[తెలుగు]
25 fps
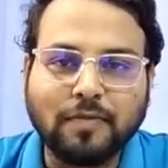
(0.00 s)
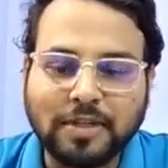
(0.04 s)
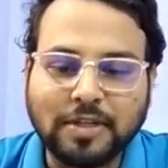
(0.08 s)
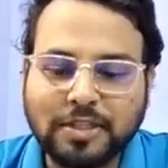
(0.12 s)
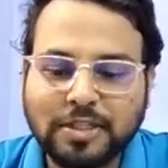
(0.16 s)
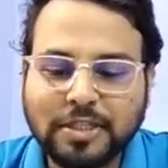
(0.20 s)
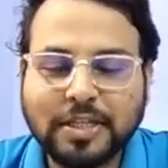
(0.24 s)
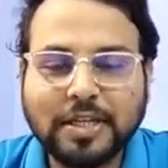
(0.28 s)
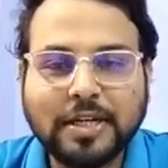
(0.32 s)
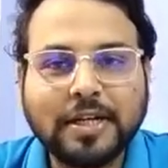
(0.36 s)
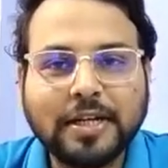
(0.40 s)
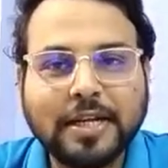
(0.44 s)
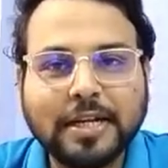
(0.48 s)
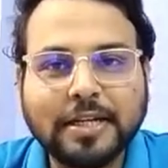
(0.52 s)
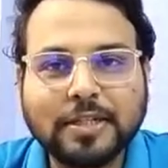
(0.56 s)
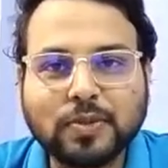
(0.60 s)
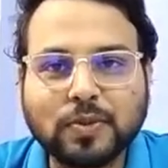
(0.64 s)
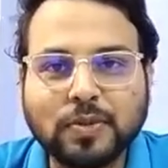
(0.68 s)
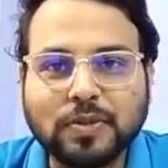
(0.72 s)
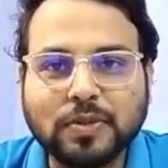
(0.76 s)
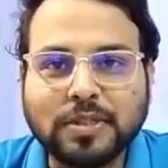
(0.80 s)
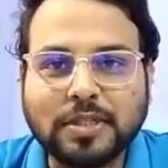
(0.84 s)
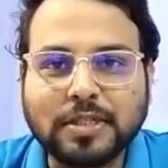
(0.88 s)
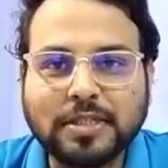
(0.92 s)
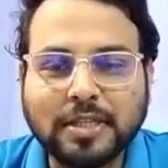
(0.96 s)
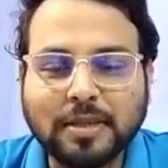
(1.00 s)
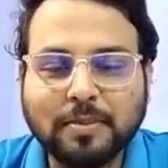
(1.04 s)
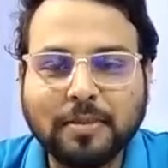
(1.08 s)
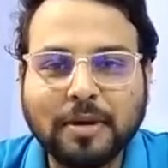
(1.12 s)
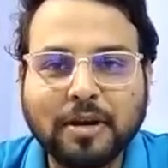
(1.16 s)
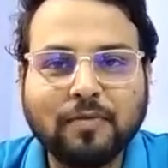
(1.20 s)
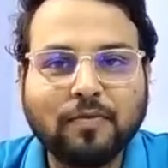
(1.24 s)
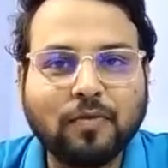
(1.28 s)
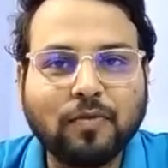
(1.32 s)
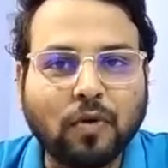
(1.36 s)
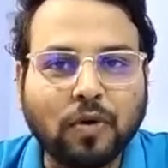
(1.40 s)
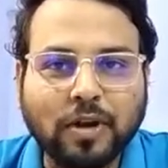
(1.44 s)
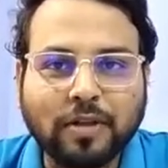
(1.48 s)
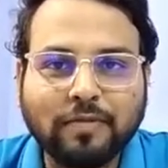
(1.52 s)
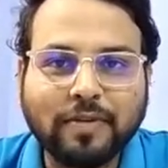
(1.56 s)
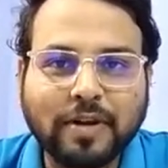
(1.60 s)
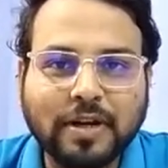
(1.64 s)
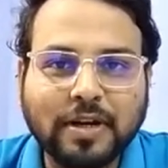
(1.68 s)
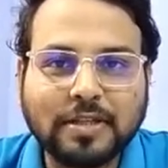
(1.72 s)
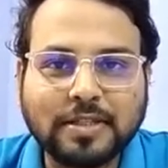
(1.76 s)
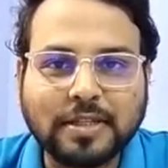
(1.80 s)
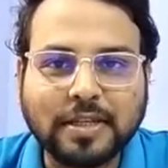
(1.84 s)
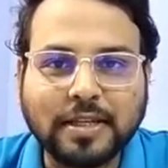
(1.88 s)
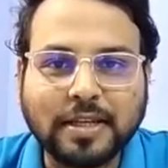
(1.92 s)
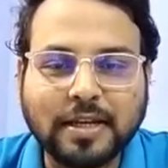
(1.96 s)
వెజిటేరియన్ డైట్స్ కి వచ్చేస్తే మన
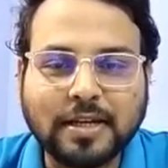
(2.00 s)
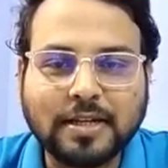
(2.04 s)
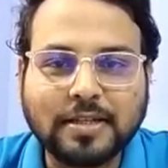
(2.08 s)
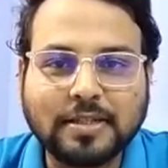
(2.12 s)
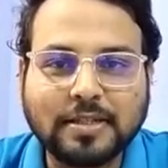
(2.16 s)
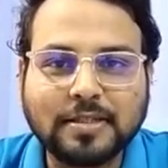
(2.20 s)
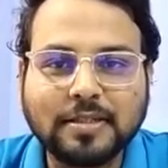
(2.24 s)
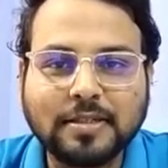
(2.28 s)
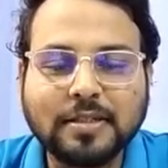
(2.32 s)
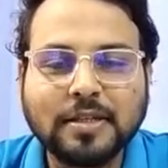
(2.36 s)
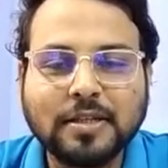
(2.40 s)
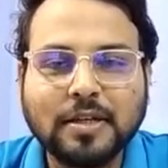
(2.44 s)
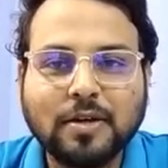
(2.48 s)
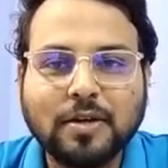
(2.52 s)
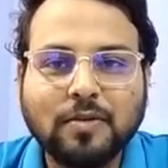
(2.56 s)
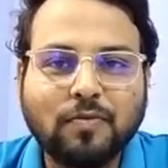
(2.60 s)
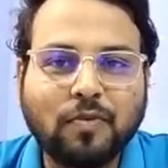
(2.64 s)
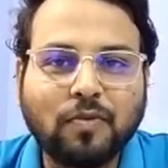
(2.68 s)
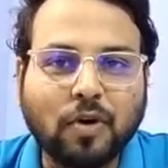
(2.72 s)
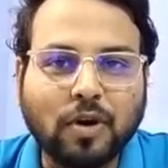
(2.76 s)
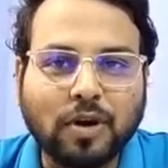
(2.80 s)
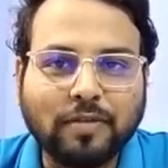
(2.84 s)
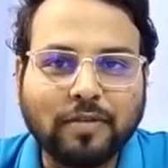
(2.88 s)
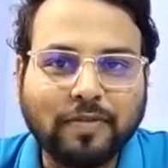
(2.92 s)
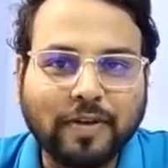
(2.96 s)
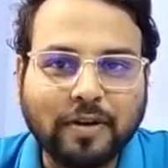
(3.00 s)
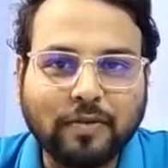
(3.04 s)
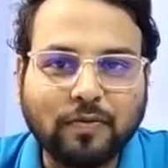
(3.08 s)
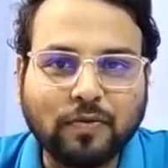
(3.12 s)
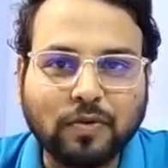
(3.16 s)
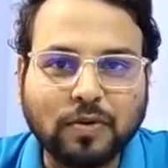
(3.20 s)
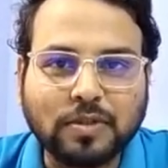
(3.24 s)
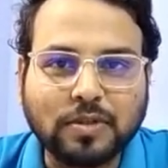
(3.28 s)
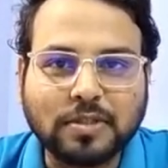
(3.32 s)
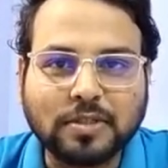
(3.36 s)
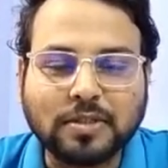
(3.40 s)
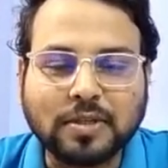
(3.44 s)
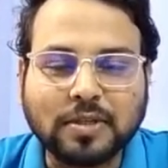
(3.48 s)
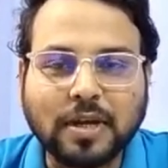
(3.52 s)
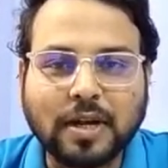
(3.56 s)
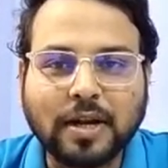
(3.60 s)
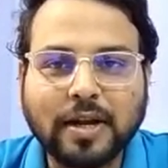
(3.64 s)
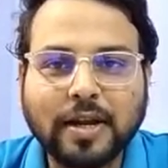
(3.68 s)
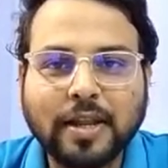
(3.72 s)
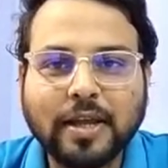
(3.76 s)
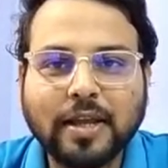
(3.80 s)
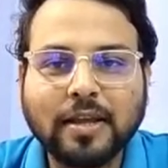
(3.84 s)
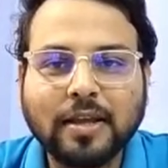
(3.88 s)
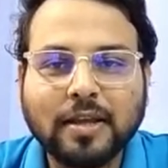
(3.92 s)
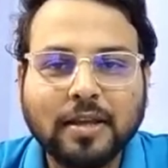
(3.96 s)
ఫార్టిఫైడ్ సీరియల్స్ ఫార్టిఫైడ్ ఫుడ్స్
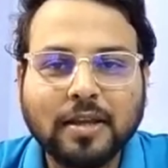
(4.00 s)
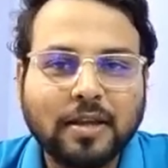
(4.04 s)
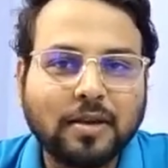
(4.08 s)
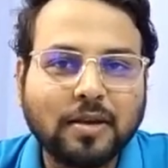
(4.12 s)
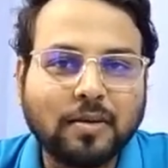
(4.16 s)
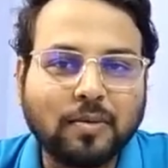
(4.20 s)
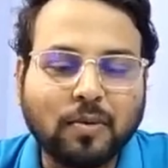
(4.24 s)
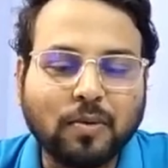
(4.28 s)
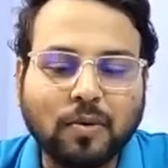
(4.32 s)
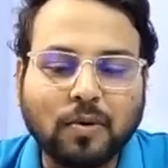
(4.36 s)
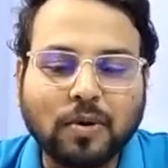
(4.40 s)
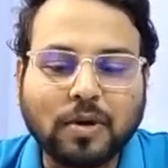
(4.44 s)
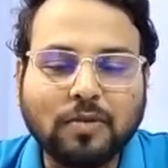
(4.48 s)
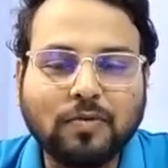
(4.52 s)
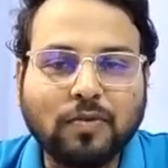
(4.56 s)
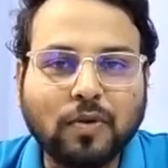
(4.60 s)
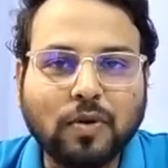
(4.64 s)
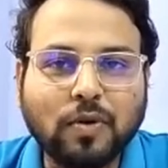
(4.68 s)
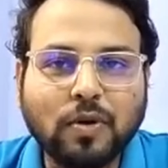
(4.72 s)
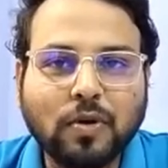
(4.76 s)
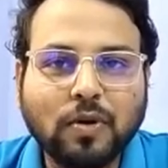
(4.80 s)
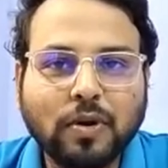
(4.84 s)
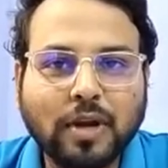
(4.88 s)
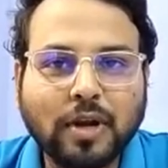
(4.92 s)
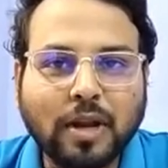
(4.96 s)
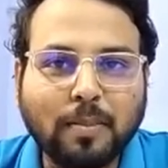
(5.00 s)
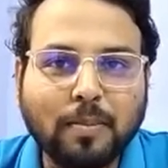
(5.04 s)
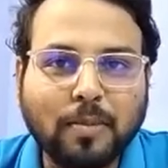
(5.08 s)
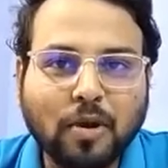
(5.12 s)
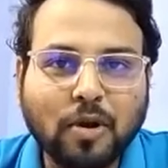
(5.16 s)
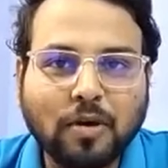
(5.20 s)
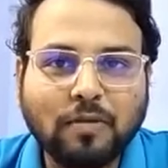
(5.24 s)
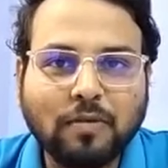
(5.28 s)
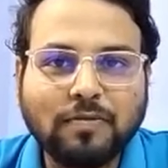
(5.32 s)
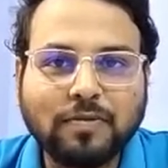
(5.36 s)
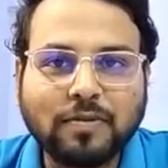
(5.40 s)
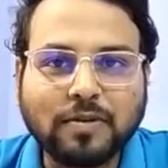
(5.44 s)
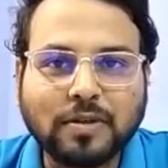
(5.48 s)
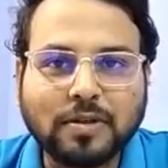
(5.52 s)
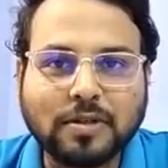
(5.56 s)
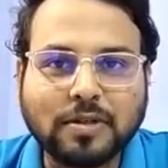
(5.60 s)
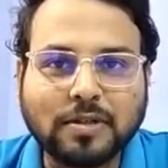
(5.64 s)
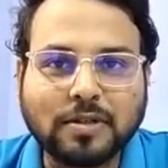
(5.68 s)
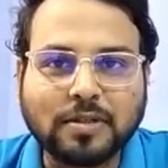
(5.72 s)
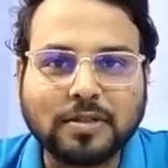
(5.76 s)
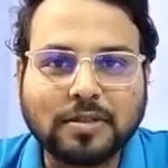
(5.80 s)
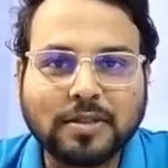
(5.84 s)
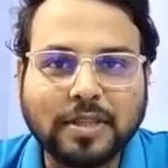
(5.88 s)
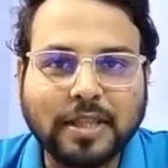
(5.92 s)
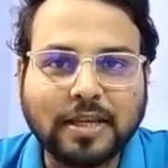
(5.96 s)
అంటే ఒక ఫుడ్ లో నంబర్ ఆఫ్
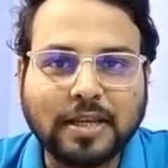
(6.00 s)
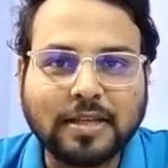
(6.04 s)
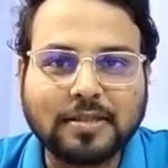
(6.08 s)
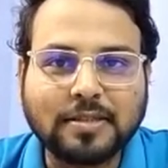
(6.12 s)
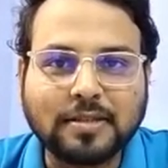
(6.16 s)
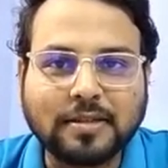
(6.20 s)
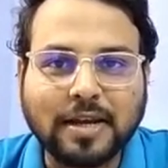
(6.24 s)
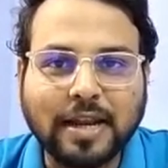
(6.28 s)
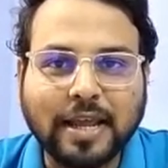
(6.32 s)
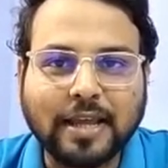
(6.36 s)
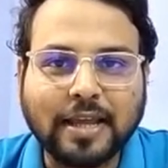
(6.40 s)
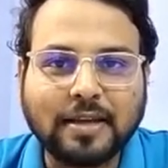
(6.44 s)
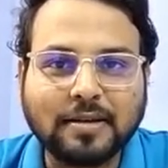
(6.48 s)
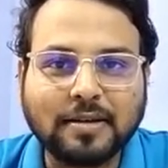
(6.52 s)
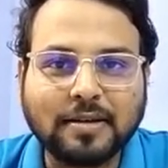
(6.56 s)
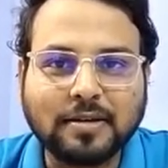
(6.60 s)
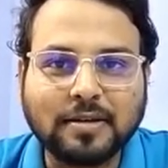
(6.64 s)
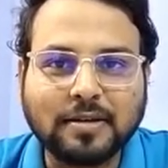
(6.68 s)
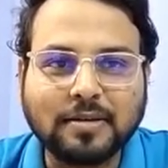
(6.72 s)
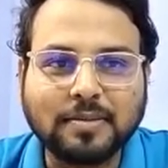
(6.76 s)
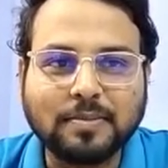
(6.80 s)
థింగ్స్ లైక్